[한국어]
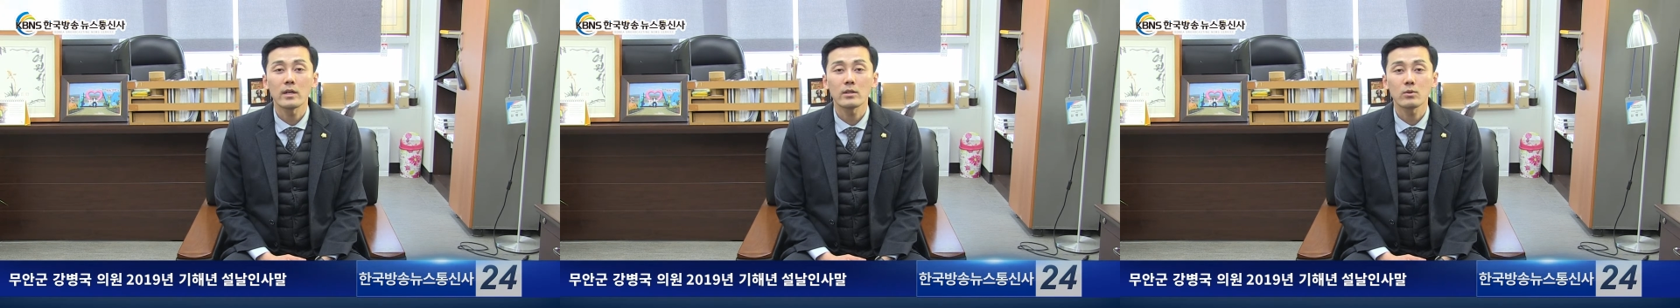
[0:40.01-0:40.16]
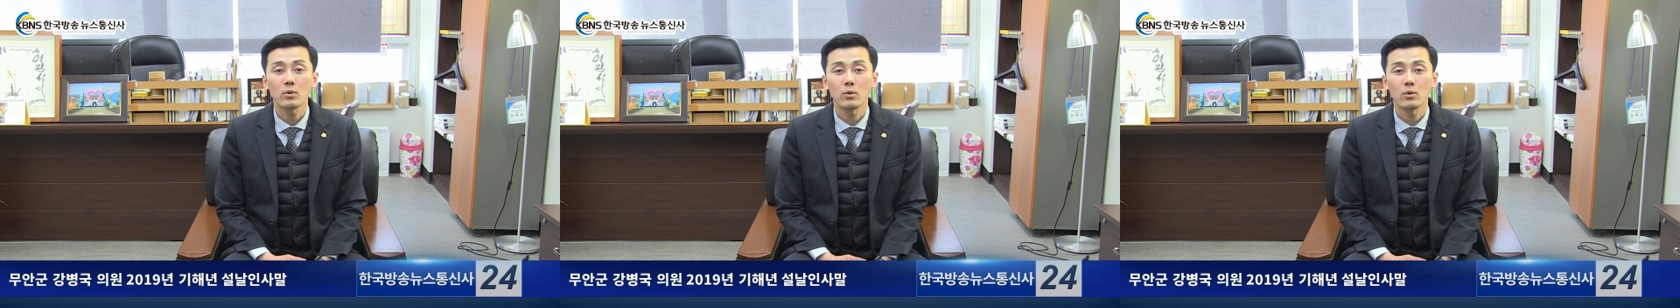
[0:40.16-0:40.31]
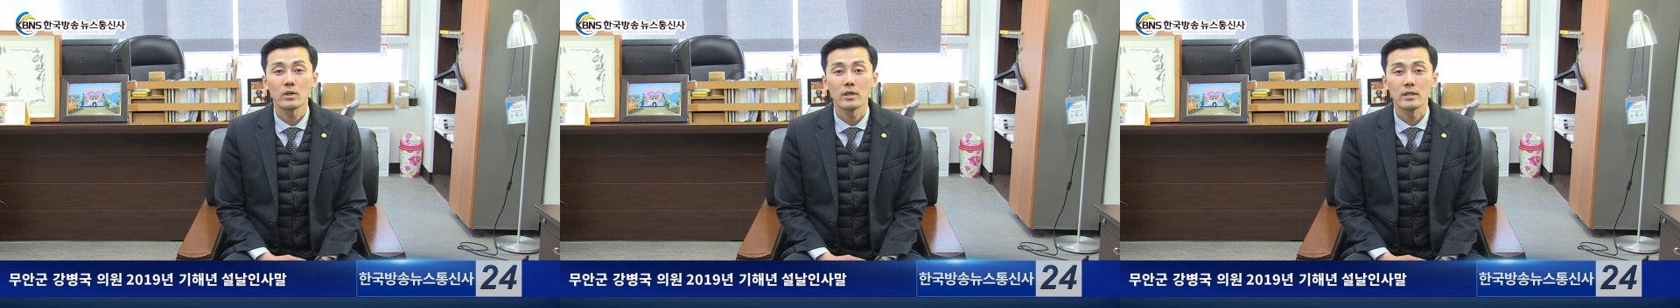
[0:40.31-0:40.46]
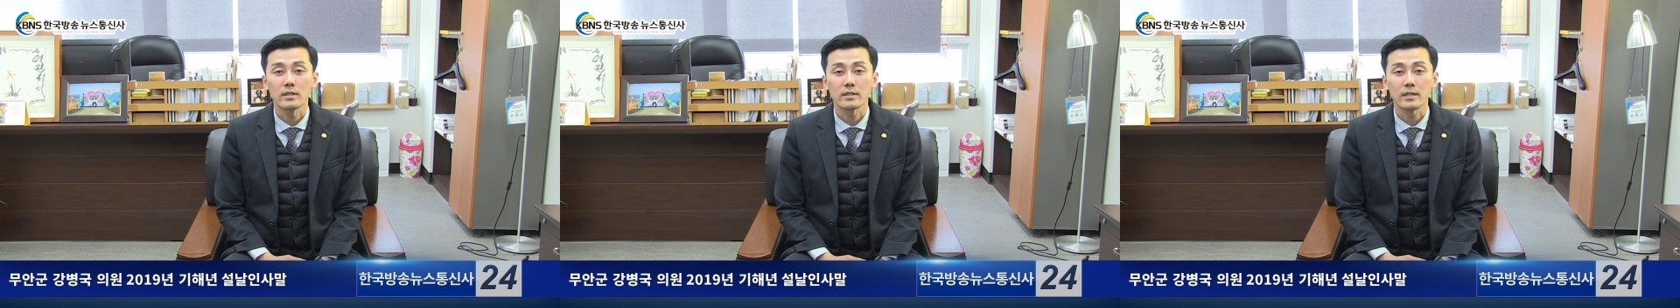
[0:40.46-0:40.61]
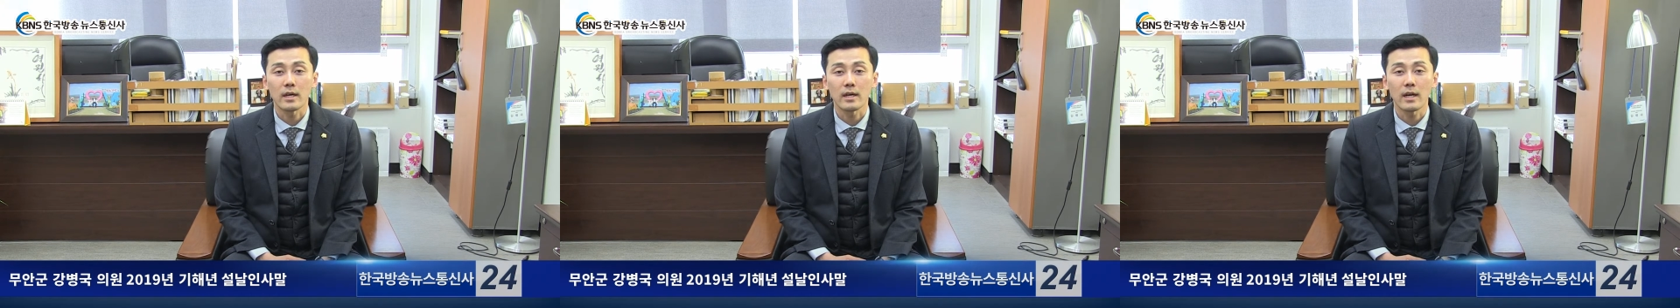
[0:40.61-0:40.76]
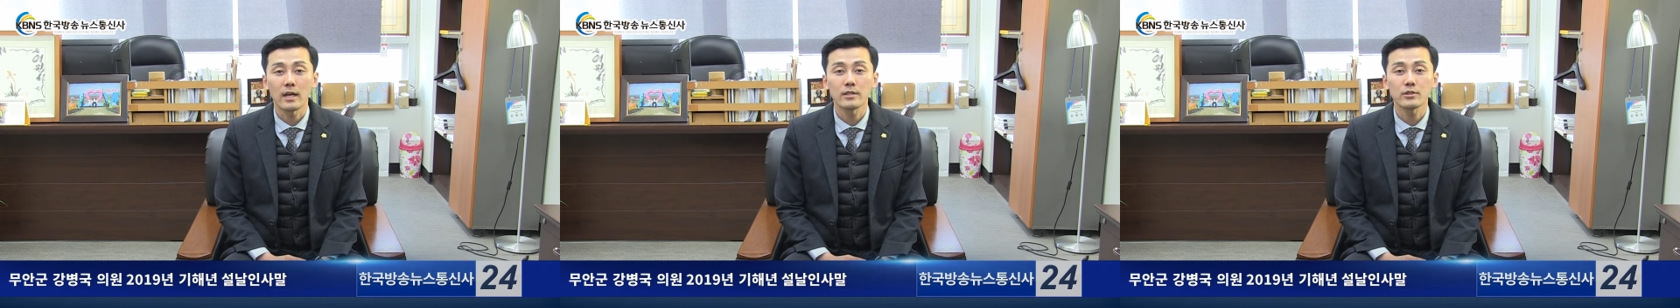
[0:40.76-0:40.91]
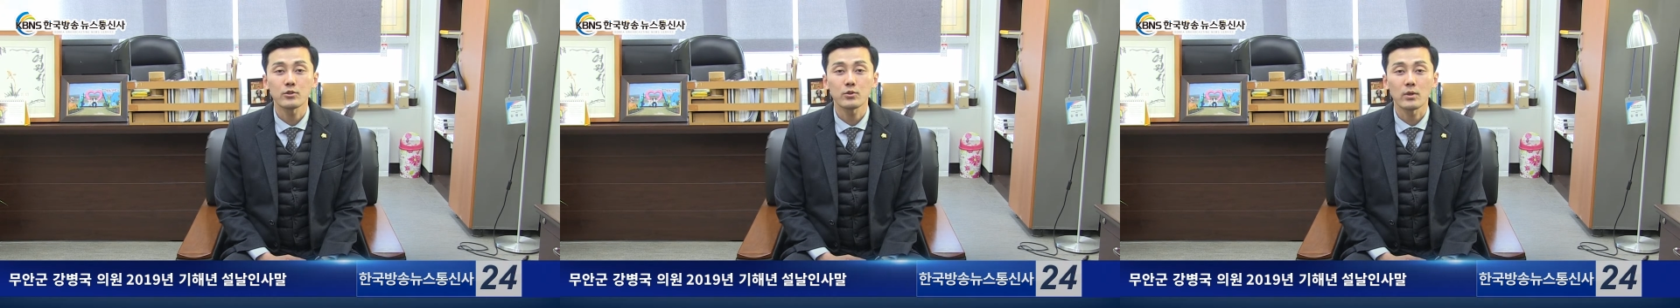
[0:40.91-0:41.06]
활동을
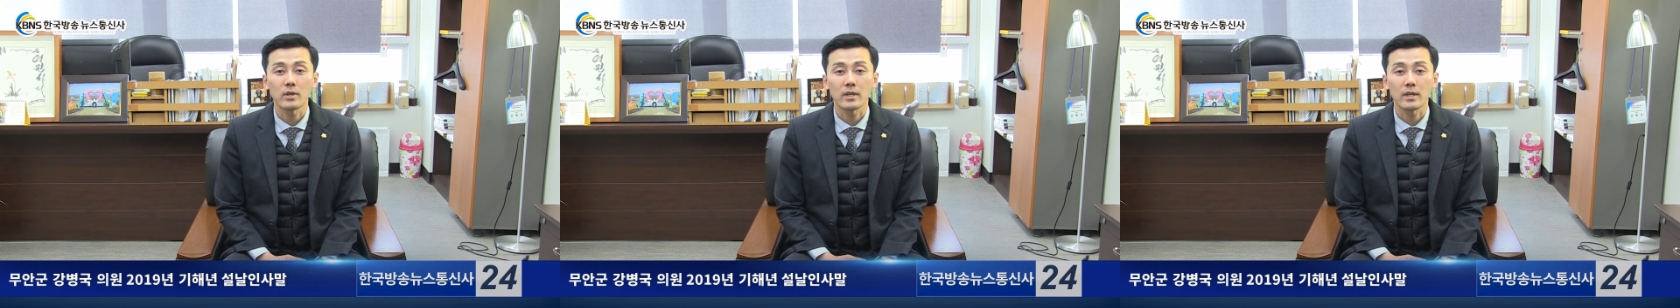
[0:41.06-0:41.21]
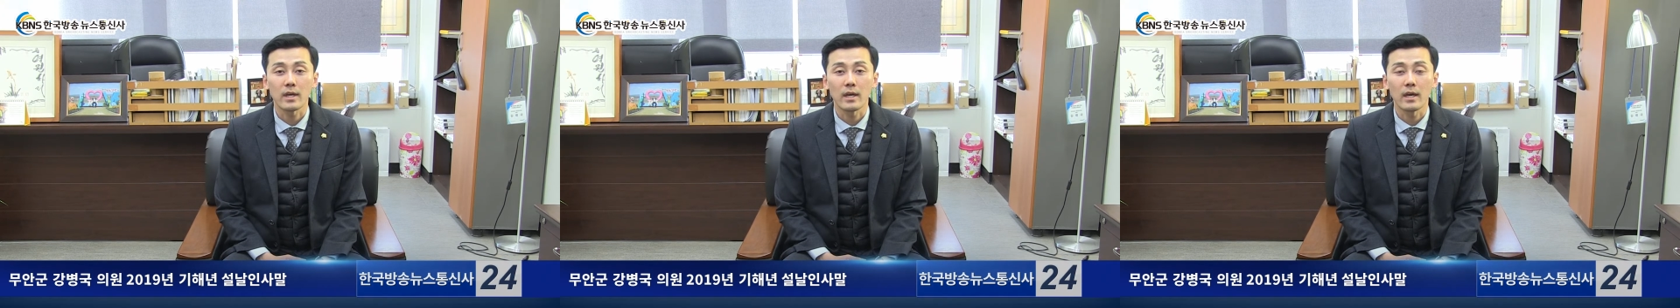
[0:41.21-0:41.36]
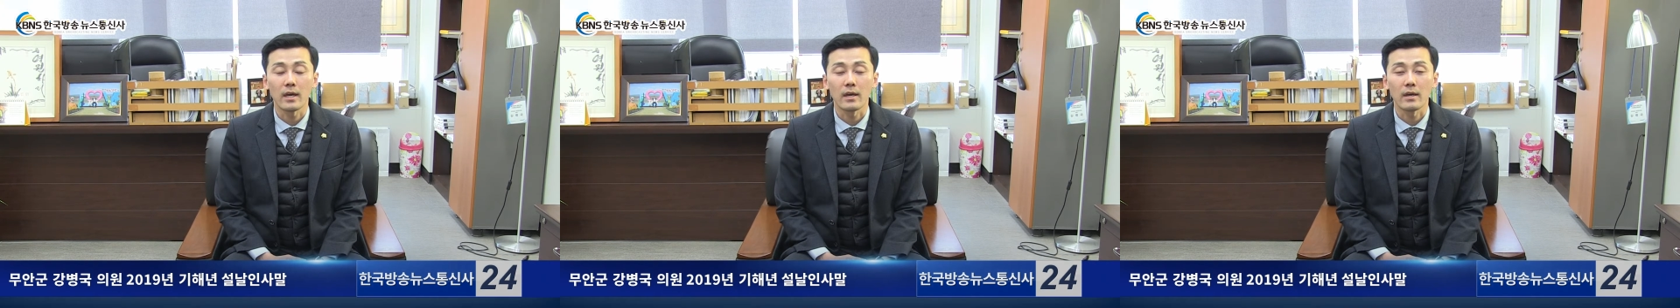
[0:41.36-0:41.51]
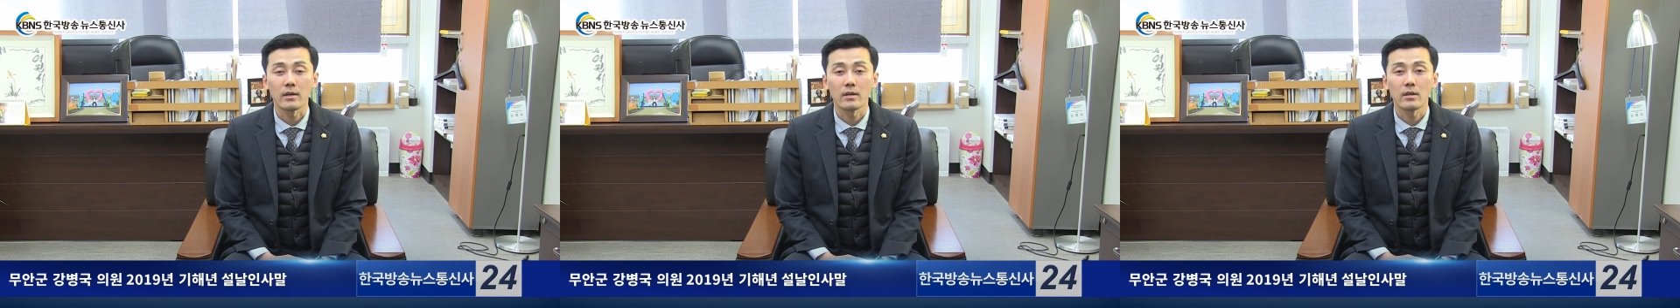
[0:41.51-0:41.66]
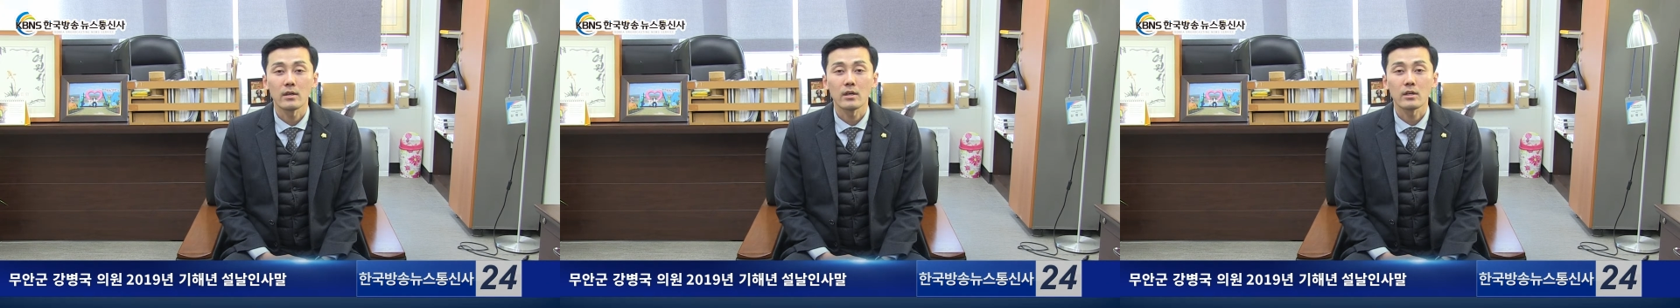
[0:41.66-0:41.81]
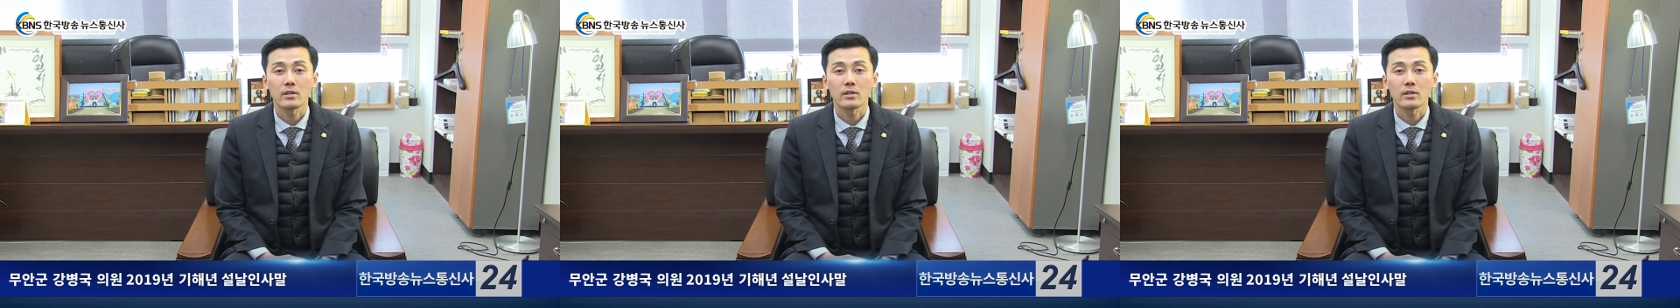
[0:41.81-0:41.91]
잘 할 수 있게